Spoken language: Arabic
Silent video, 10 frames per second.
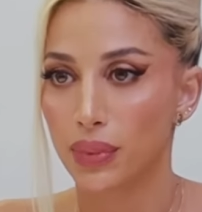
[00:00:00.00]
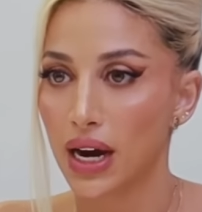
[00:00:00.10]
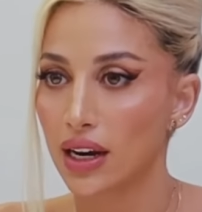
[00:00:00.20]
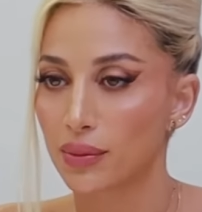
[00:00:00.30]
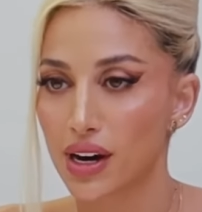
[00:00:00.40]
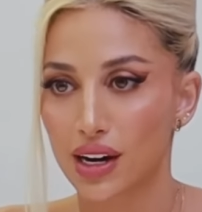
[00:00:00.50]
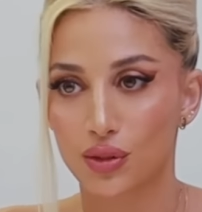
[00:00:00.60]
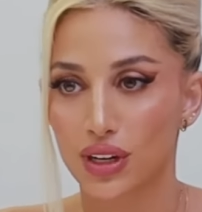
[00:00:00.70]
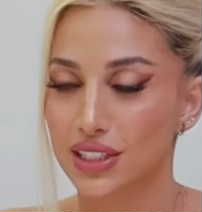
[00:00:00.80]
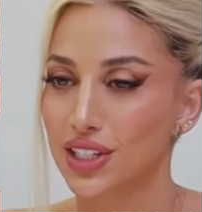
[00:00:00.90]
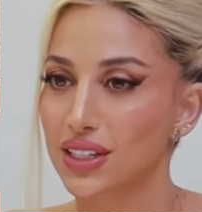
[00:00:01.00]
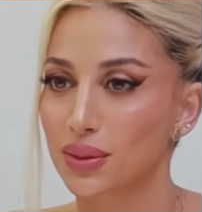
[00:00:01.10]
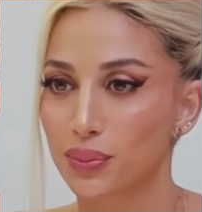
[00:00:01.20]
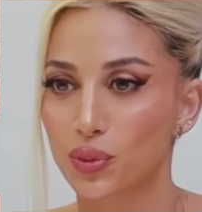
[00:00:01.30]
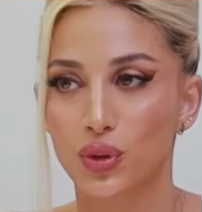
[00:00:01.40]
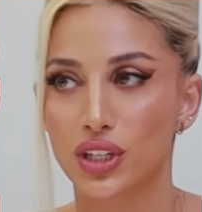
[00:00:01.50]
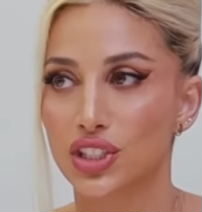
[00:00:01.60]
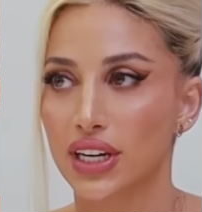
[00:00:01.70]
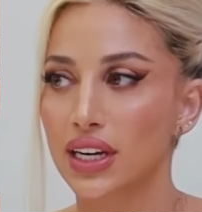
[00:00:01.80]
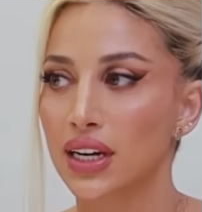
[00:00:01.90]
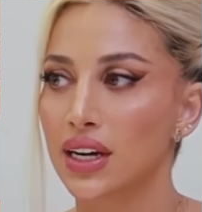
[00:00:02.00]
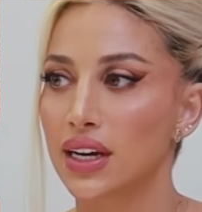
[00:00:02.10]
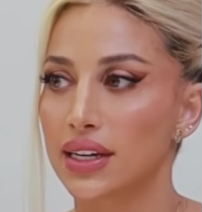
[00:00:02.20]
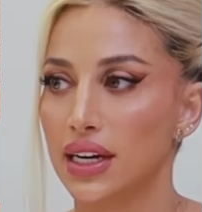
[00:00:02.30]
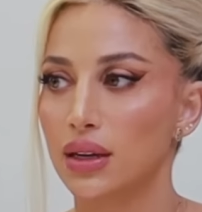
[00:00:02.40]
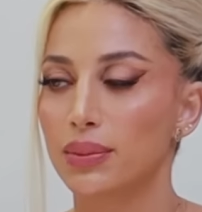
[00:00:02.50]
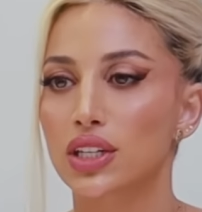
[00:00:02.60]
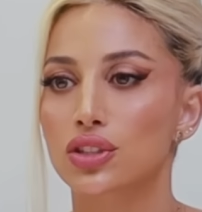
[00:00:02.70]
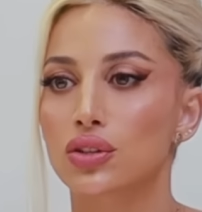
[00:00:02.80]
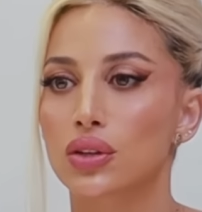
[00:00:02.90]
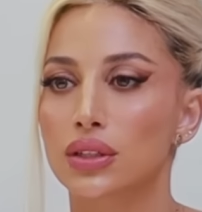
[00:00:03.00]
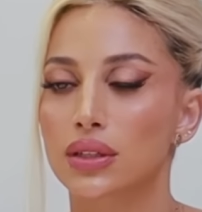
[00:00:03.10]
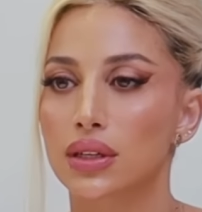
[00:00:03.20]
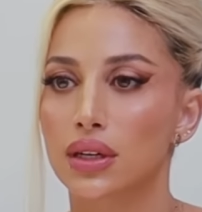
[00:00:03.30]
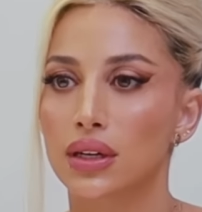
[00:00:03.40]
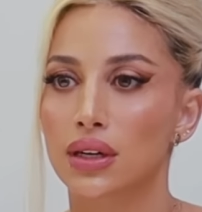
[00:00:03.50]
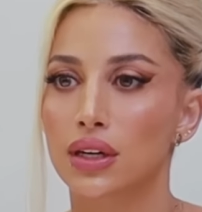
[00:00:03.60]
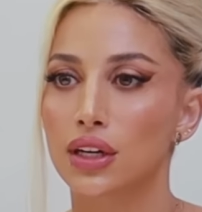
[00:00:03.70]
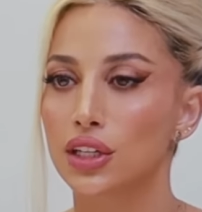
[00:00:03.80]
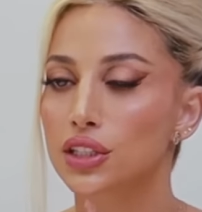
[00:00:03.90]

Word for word: بعالم اخر والاجانب وكل شيء يعلمك شلون آه،